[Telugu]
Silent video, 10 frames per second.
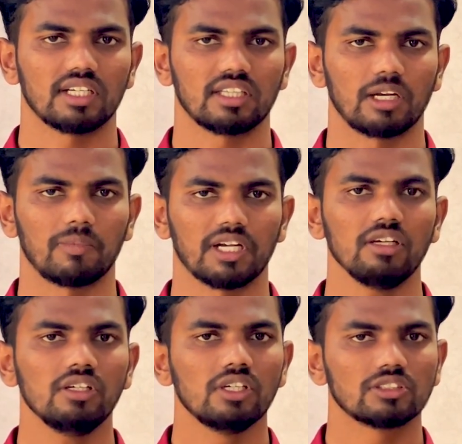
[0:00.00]

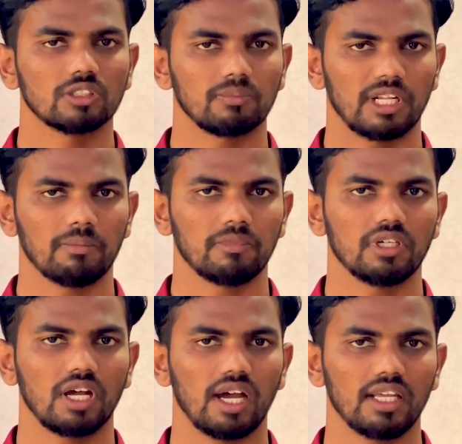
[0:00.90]
జరిగిందనమాట సో మనం
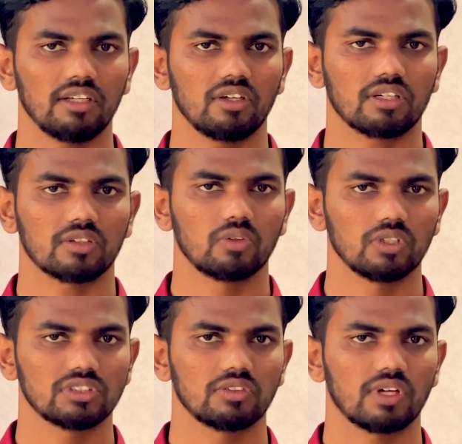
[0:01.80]
ఆయన యొక్క
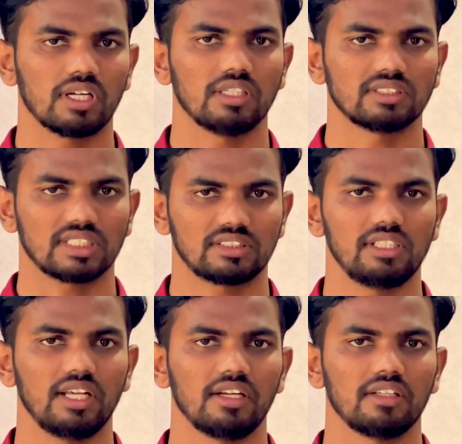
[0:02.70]
కోర్సు ద్వారా
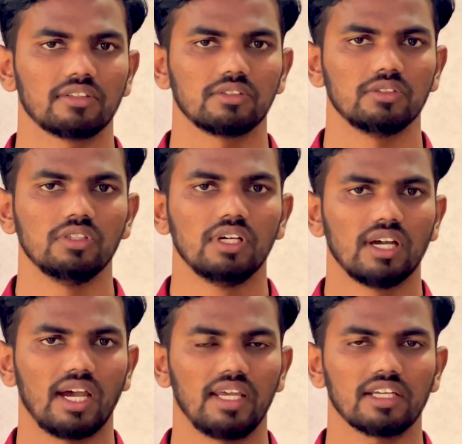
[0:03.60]
సక్సీడ్ అయినందుకు
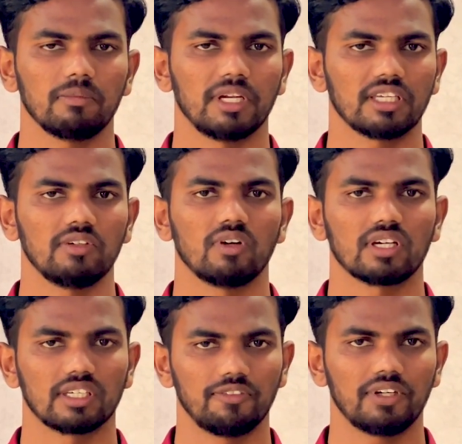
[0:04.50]
ఆయనకి మనకి
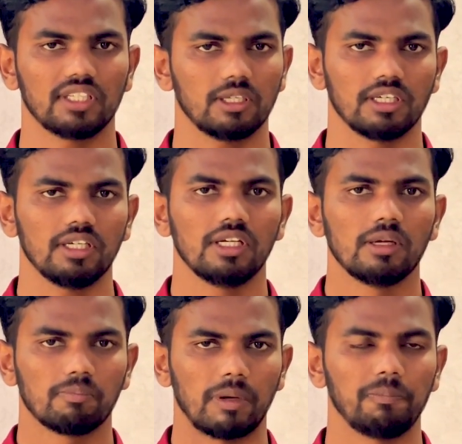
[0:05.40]
ఒక గిఫ్ట్ అయితే
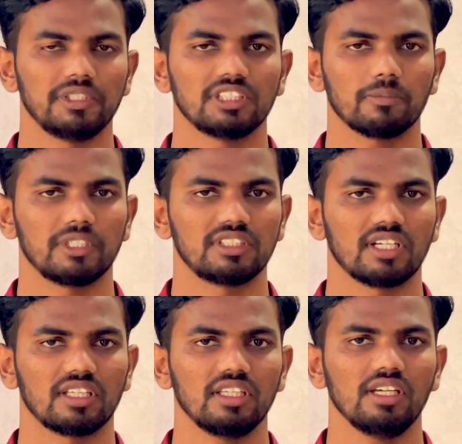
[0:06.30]
పంపించడమే
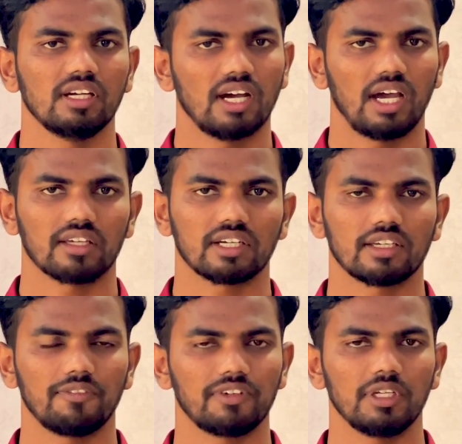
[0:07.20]
జరిగింది ఆ యొక్క
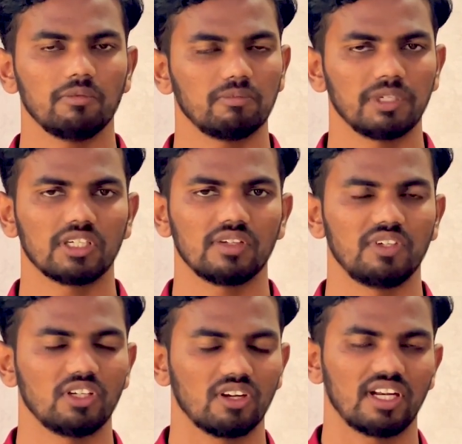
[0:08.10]
గిఫ్ట్ని మీకు
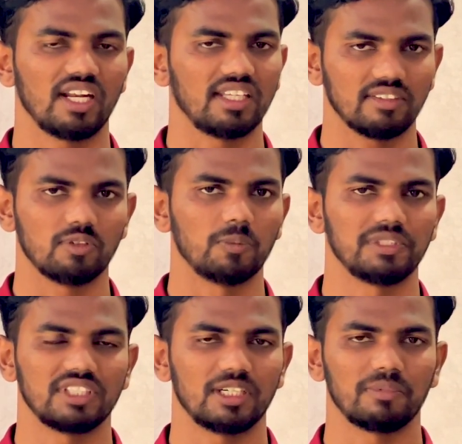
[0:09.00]
ఈ వీడియోలో నేనైతే
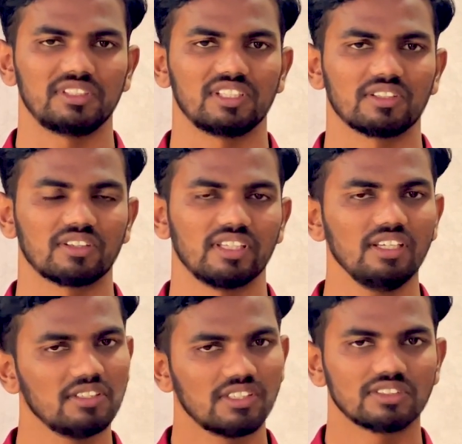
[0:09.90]
ఓపెన్ చేయడమే
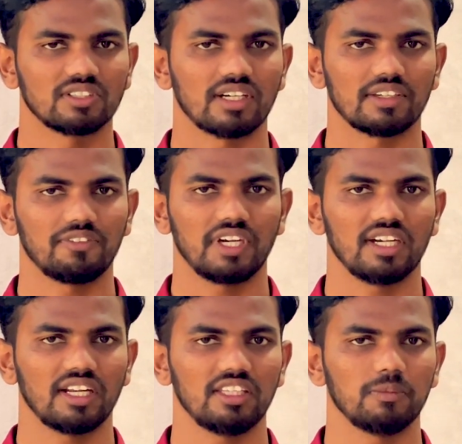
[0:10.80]
జరుగుతుంది సో ఆ గిఫ్ట్
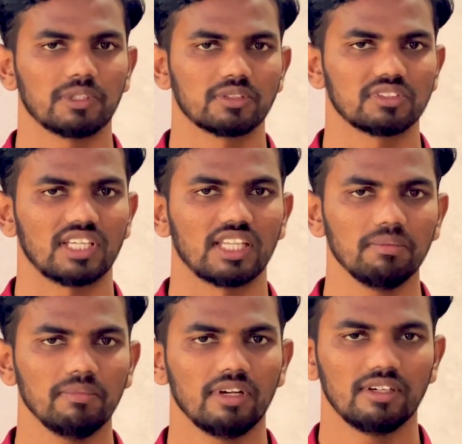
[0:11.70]
ఏంటనేది ఇప్పుడు
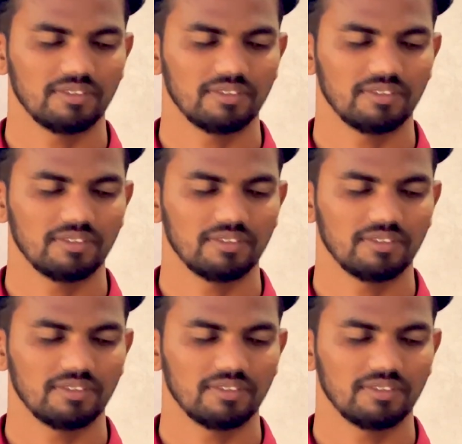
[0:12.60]
చూసేద్దాం